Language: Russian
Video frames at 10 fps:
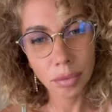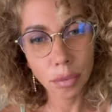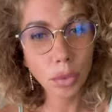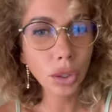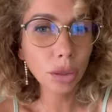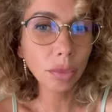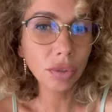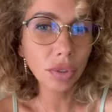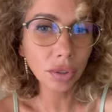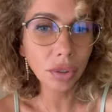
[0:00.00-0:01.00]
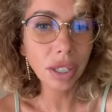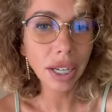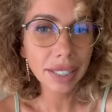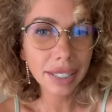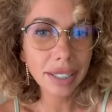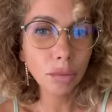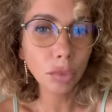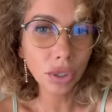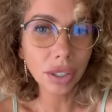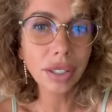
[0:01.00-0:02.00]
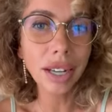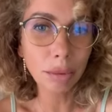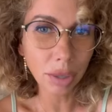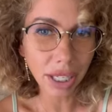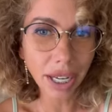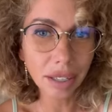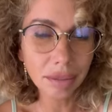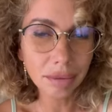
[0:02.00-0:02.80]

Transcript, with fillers: Может быть, в другой раз будет для меня.